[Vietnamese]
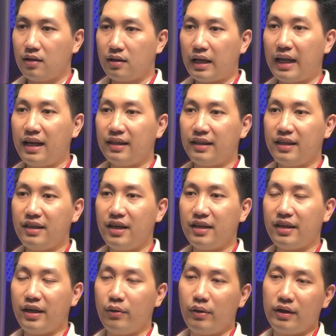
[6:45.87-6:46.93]
đây là tiếng giới
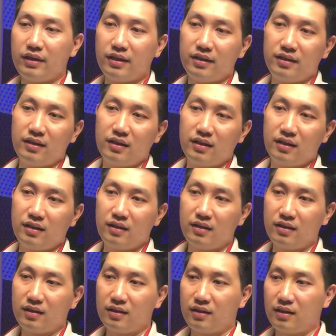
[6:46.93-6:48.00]
kêu hết anh chị
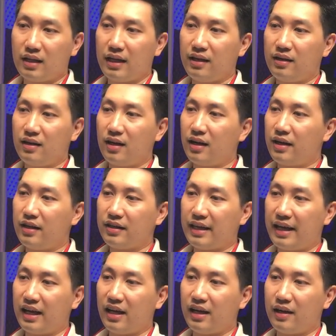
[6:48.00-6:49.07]
đấy rất là đơn
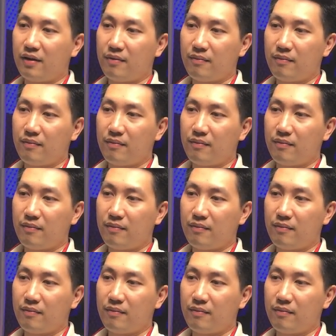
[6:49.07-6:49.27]
giản ha